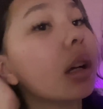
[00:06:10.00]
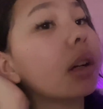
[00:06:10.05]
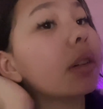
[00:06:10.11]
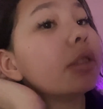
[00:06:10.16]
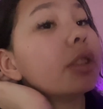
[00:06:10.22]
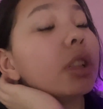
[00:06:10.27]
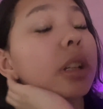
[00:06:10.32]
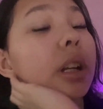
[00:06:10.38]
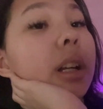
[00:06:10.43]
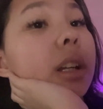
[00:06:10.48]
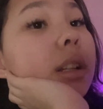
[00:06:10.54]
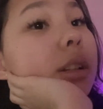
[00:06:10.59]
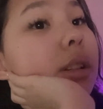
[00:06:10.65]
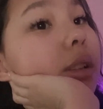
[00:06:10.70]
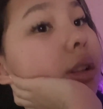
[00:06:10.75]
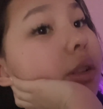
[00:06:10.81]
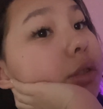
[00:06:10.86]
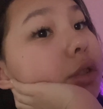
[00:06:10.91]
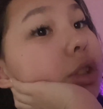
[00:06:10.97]
Вчера
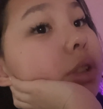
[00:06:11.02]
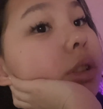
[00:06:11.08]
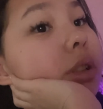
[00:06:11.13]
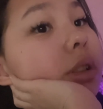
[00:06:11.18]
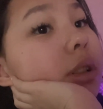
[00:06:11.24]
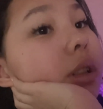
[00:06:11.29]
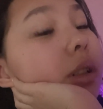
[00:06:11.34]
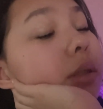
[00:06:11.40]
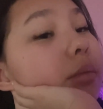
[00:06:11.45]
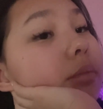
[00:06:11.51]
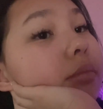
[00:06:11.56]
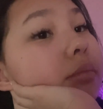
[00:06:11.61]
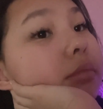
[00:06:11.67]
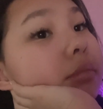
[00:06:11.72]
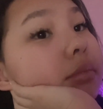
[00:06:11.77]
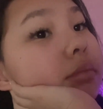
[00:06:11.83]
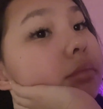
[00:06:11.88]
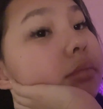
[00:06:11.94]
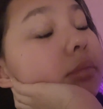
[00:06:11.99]
легла в 4.
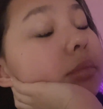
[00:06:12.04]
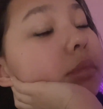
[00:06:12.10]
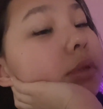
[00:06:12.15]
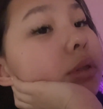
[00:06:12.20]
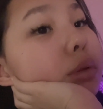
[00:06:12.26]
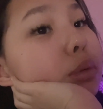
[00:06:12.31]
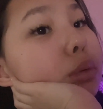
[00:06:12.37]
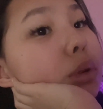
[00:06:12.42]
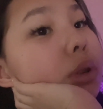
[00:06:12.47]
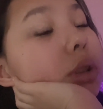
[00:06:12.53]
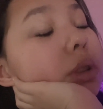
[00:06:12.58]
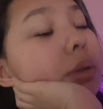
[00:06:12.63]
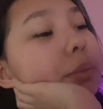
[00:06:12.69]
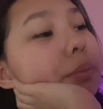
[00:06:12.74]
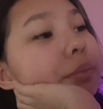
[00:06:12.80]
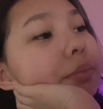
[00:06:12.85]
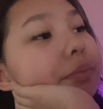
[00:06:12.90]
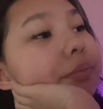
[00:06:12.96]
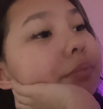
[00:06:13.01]
Вот.
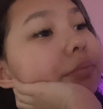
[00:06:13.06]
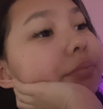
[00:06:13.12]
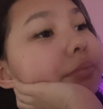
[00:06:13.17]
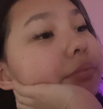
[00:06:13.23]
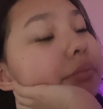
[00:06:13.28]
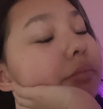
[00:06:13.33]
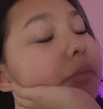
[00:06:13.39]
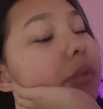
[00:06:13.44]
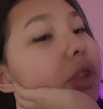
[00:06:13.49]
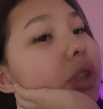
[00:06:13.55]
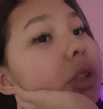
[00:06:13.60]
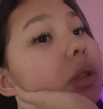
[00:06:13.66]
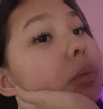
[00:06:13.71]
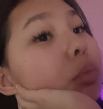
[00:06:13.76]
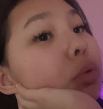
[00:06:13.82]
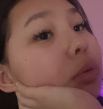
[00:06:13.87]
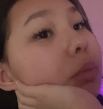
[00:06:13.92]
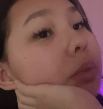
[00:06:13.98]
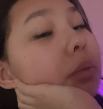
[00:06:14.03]
А
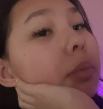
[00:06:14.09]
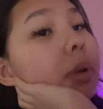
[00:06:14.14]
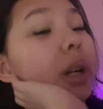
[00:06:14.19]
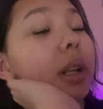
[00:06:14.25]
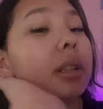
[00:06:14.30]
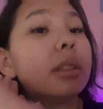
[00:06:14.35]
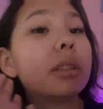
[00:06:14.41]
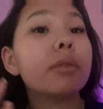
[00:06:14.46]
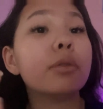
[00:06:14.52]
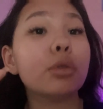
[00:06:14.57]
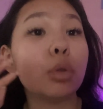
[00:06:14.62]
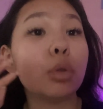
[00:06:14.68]
сейчас будем собираться в